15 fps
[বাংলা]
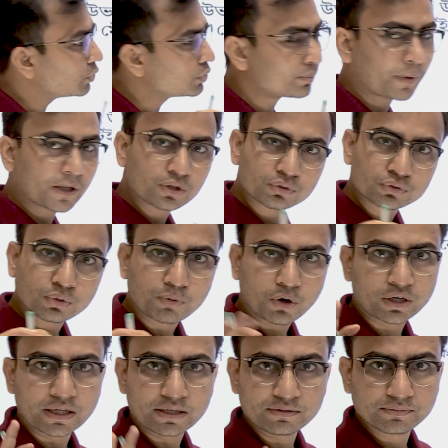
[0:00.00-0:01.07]
উৎপাদক তো
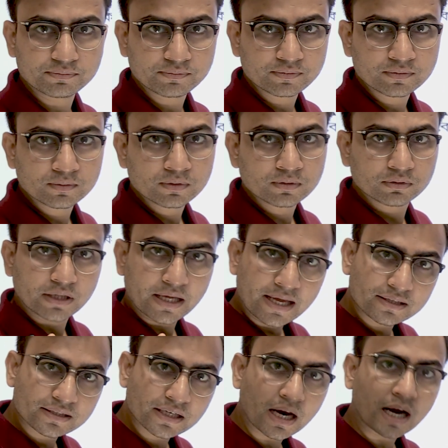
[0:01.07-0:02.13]
বটেই
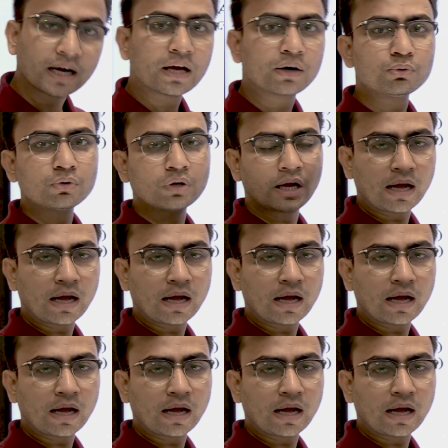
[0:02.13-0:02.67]
এছাড়াও